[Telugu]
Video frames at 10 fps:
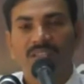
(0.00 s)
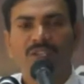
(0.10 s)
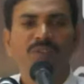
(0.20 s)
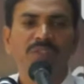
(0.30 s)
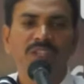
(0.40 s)

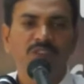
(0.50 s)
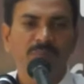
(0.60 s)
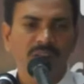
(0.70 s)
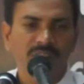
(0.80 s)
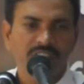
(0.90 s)
ఎందుకు దేవుడు
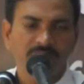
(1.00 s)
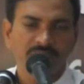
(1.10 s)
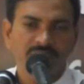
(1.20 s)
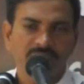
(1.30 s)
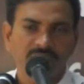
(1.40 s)
మనల్ని
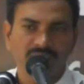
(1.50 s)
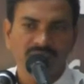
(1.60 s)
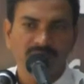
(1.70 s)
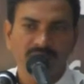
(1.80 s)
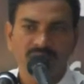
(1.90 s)
విడిచిపెడుతున్నారో
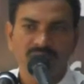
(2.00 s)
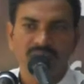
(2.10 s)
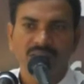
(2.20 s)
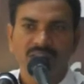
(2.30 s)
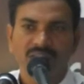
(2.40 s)
తెలుసా మీకు
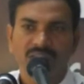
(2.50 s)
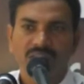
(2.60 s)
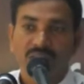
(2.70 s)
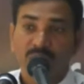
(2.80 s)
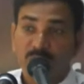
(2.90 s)

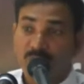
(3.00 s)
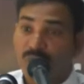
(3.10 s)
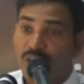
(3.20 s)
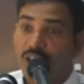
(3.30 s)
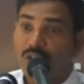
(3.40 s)

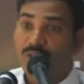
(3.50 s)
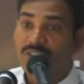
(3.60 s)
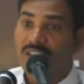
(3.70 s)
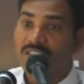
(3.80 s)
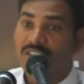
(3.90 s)
వేరు
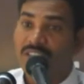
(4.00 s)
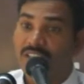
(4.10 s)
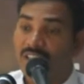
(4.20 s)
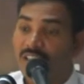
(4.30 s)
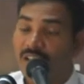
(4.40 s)

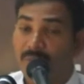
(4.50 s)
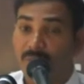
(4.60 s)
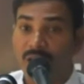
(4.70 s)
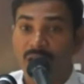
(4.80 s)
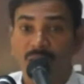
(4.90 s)
చేసింది
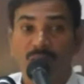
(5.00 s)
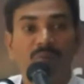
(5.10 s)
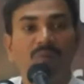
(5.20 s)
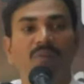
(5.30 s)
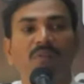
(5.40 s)
మనము
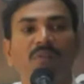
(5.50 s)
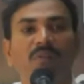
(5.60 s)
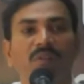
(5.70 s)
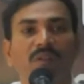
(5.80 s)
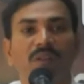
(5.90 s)

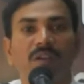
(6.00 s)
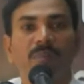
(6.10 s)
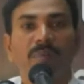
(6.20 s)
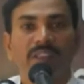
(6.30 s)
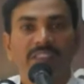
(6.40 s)

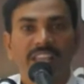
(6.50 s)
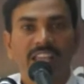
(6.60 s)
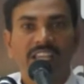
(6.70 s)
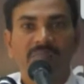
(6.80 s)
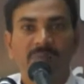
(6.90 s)

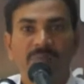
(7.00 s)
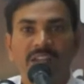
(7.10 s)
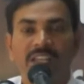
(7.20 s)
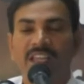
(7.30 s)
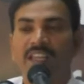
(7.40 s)

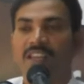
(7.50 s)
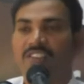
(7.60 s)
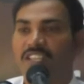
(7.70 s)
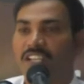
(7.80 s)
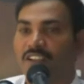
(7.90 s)
ప్రత్యేకింపబడి
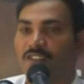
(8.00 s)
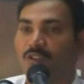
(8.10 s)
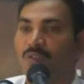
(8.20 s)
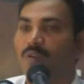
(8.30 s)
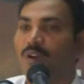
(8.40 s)

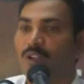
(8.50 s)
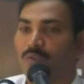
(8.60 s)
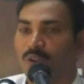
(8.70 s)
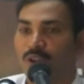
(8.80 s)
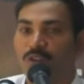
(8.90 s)
చీకటిలో ఉన్న
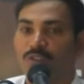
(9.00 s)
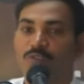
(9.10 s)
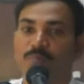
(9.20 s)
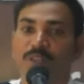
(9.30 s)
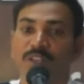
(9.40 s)
వారికి వెలుగును
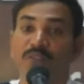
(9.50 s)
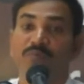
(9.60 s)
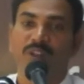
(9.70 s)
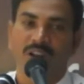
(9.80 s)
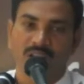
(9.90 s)
చూపే
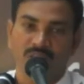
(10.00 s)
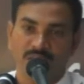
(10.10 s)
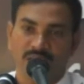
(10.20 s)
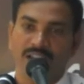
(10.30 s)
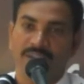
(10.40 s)
దివ్యలుగా
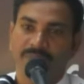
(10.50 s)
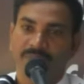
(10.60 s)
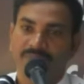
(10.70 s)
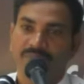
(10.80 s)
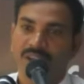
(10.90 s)
ఉండాలని
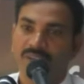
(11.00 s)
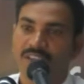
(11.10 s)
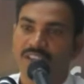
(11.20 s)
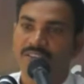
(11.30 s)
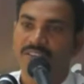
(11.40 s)
మనం
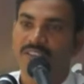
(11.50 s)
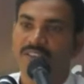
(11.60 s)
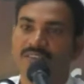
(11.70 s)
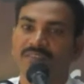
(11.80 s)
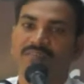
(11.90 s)
ఏం చేస్తుంటాం